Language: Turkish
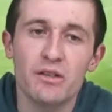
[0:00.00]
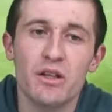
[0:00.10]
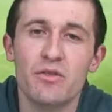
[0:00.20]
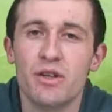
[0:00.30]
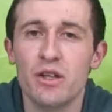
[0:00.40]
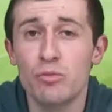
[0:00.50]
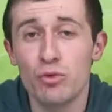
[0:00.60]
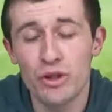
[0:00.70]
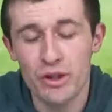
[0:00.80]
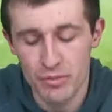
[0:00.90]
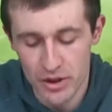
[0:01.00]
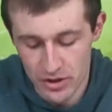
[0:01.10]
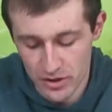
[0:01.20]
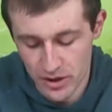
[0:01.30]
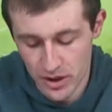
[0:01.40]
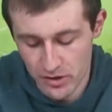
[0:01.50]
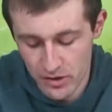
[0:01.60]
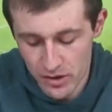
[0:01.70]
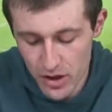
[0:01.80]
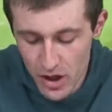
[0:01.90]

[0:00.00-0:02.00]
taraftarını mutlu etmeye çalışacaktır.